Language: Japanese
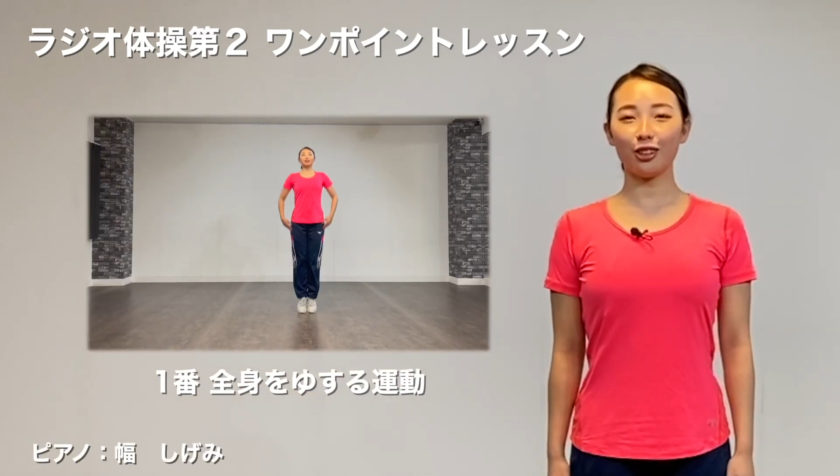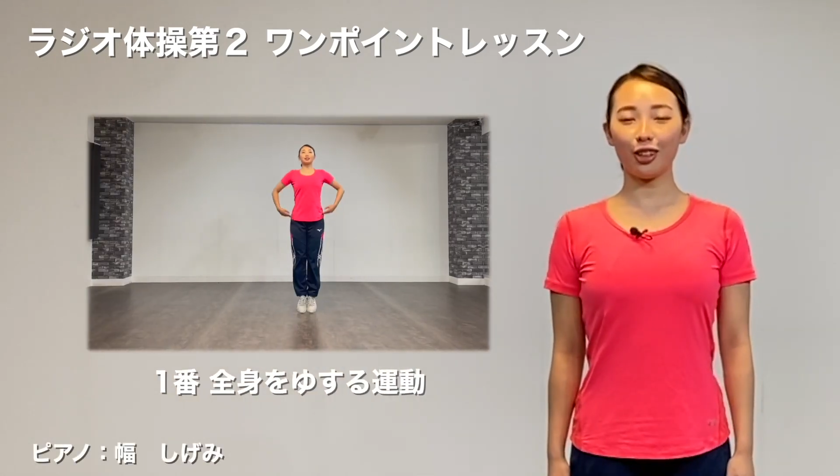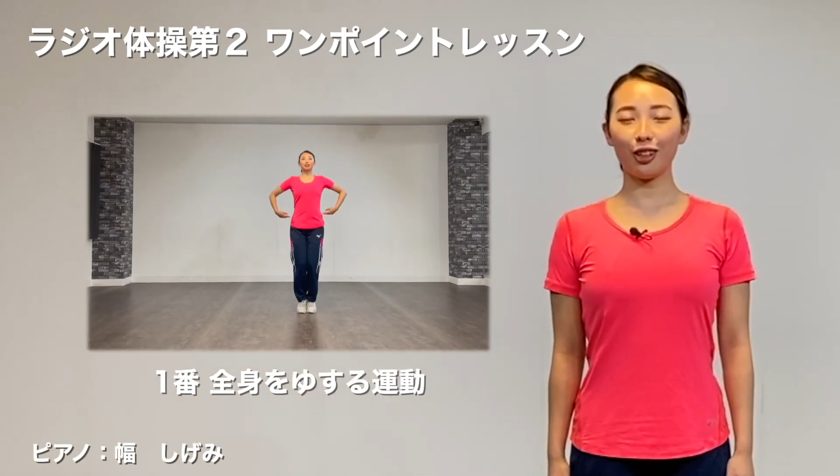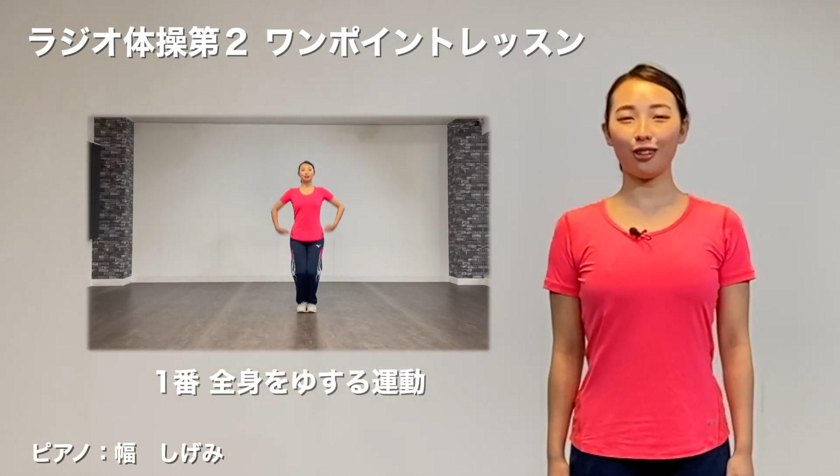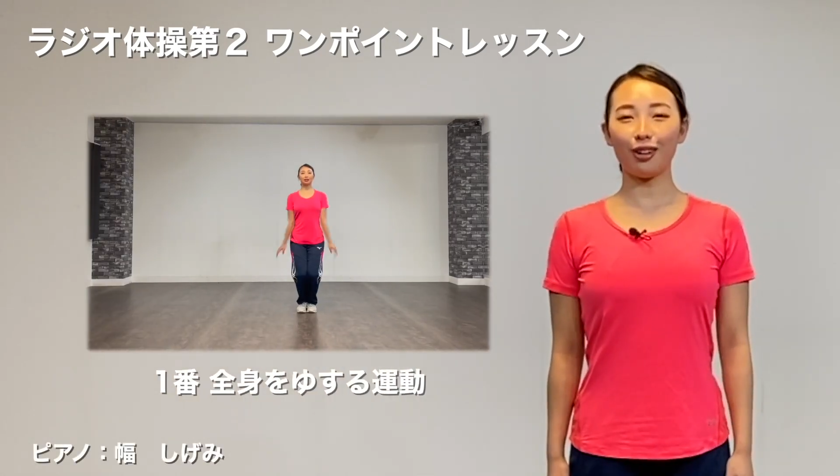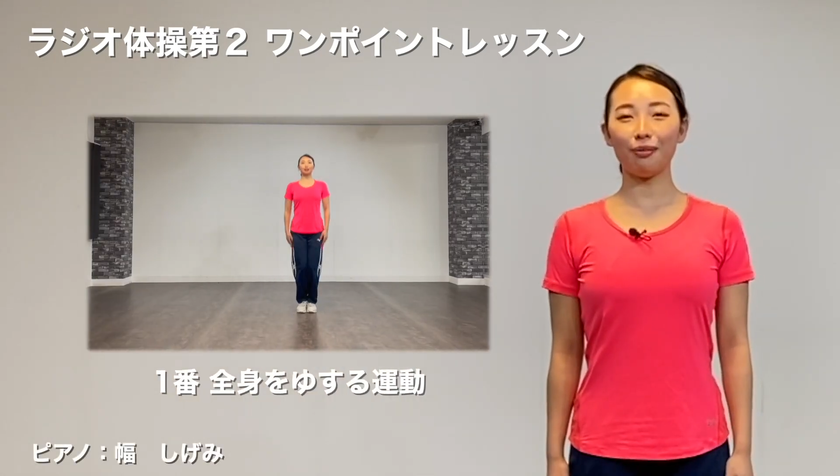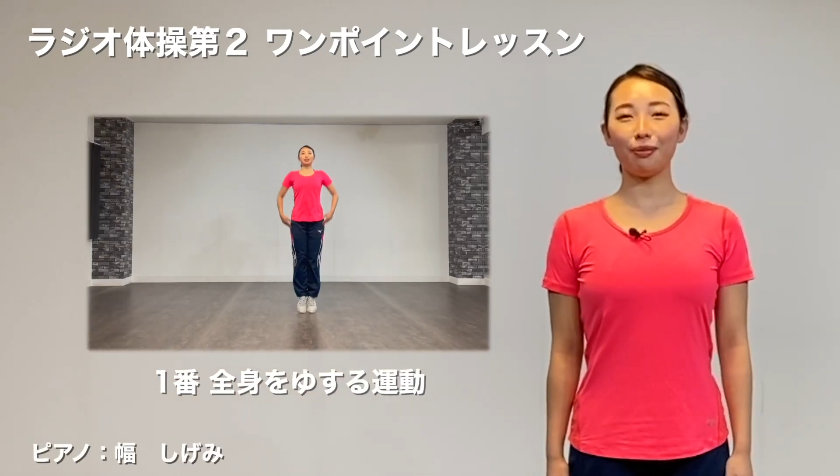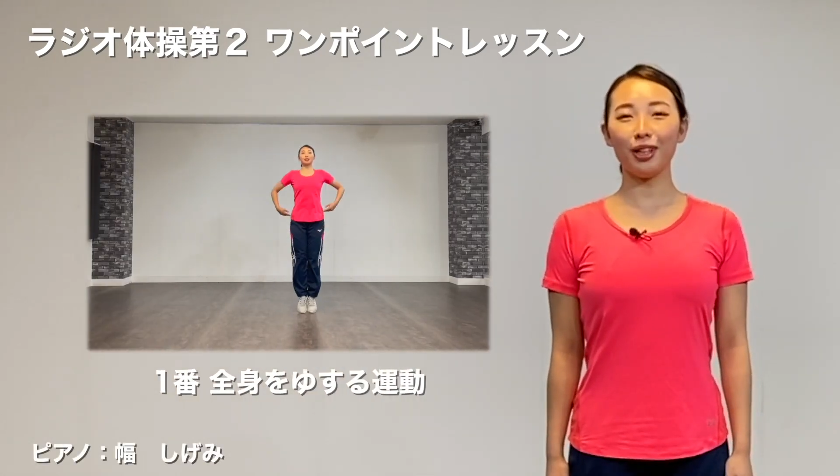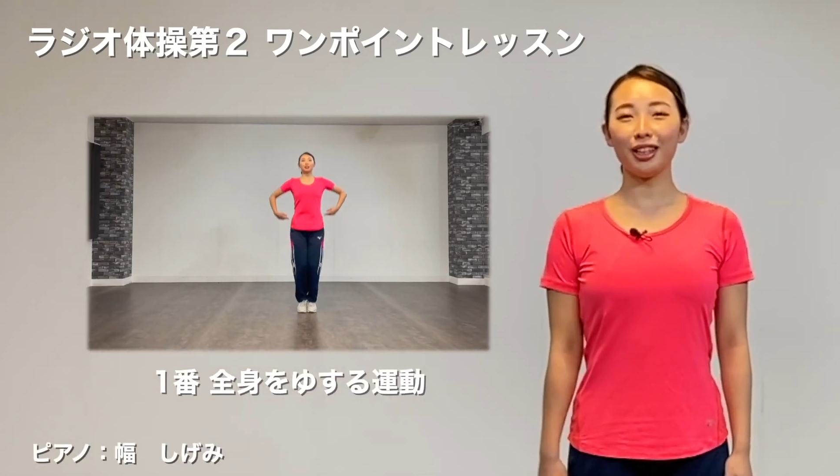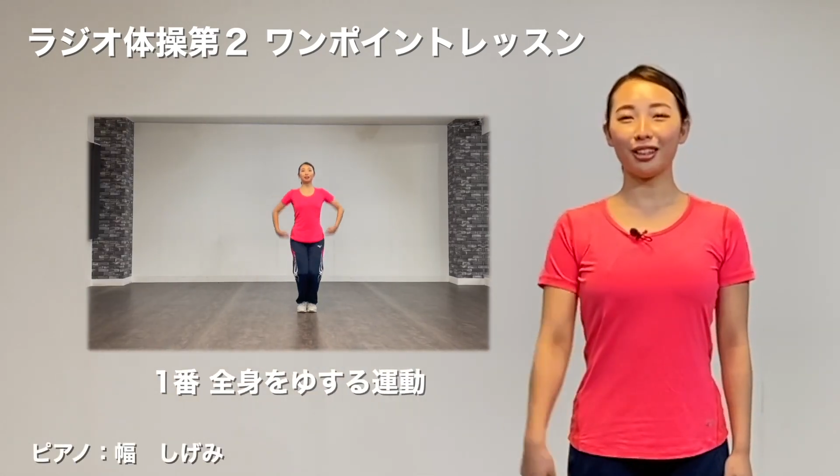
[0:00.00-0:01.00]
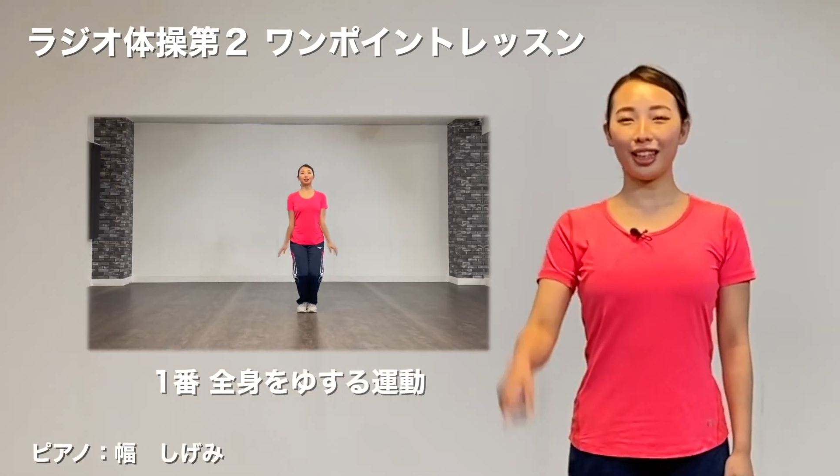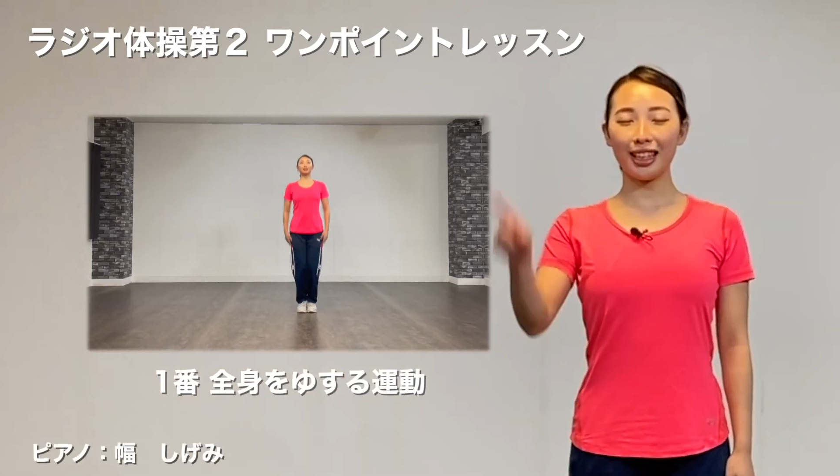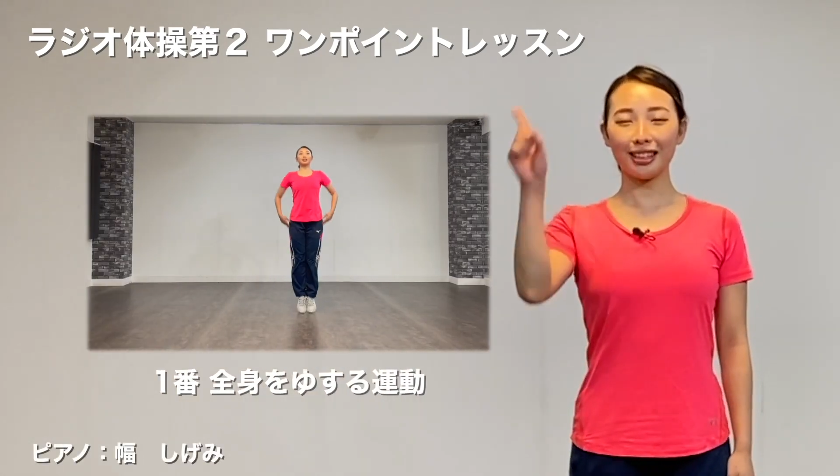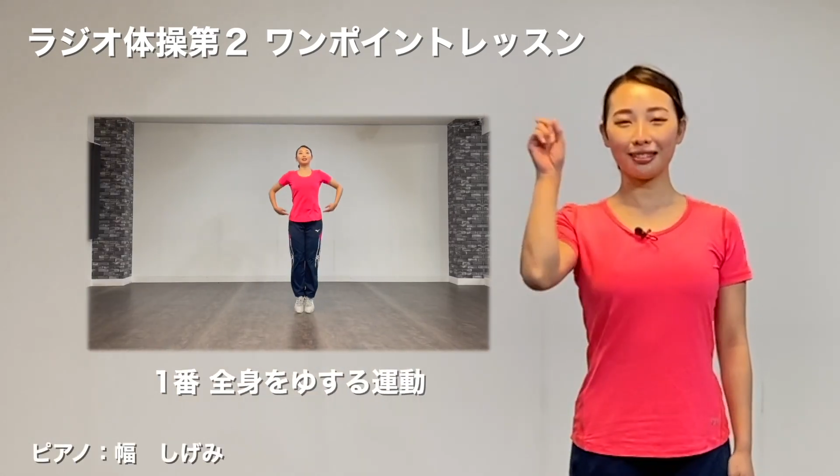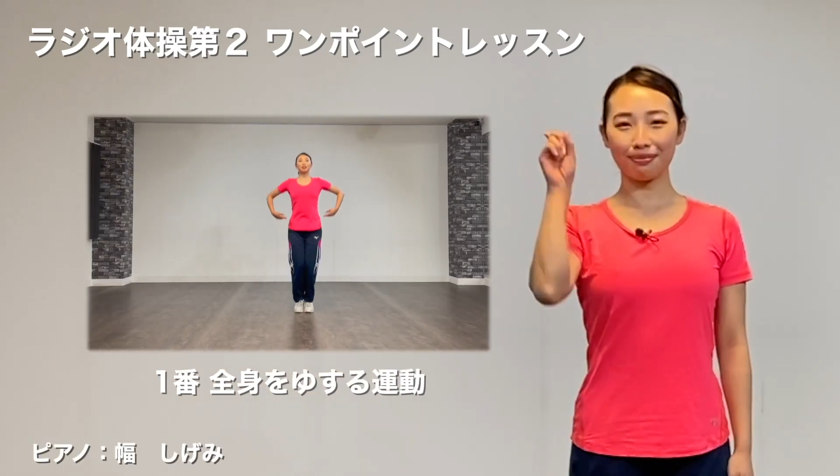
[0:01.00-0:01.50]
のワンポイント
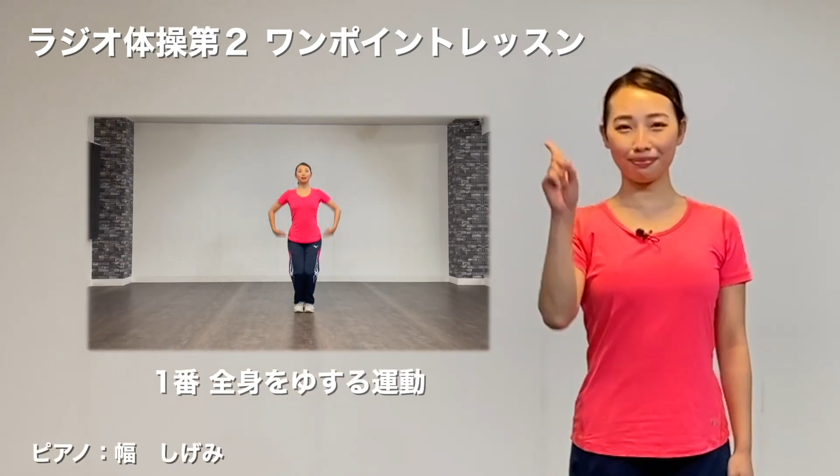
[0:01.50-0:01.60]
です